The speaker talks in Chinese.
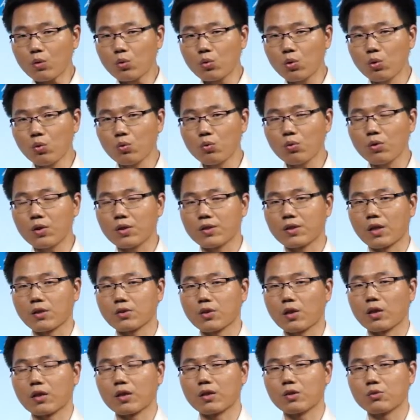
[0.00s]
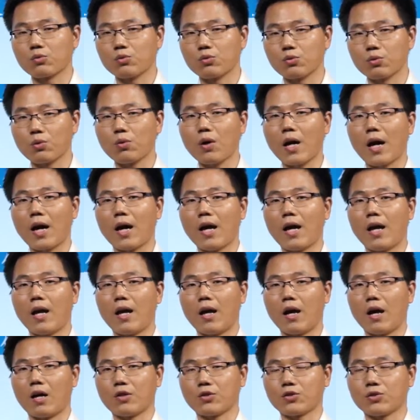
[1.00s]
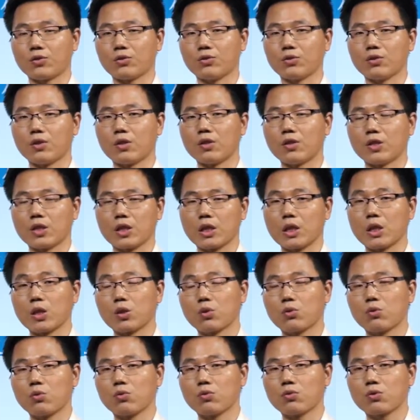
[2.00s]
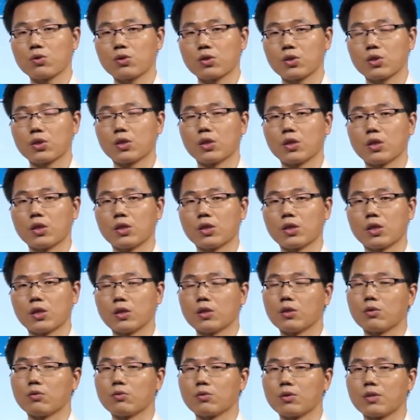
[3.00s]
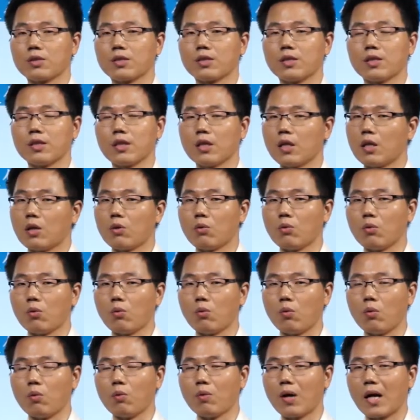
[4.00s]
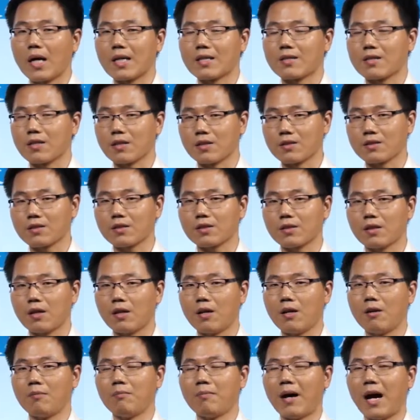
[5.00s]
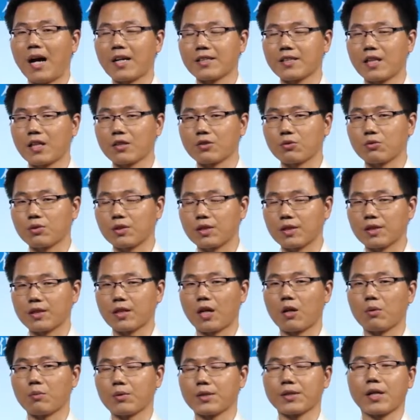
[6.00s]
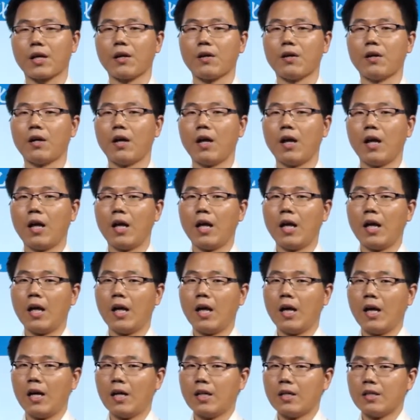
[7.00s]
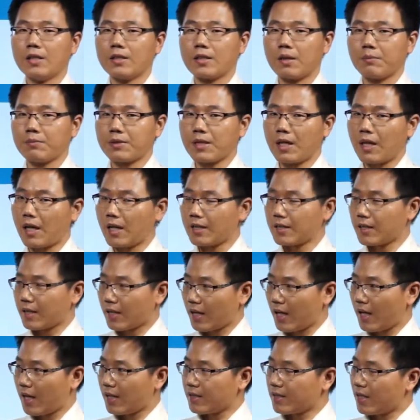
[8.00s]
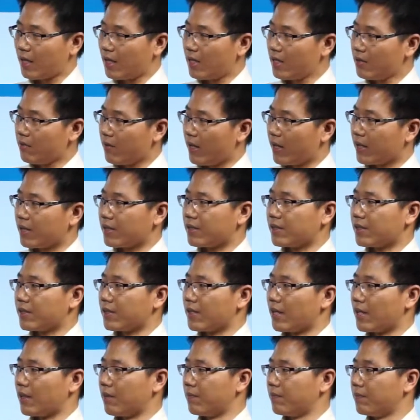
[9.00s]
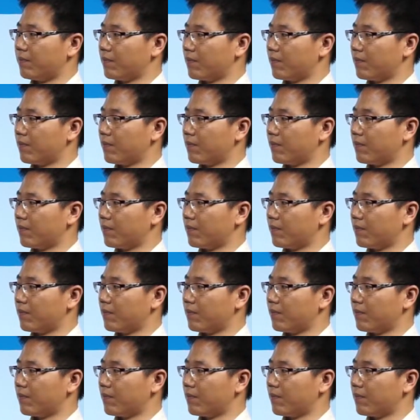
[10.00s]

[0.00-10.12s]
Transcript: 通过了小小的一句话，使得整个公司的这种企业文化层次马上就提高不少。咱们接下来再看一下另外一个企业，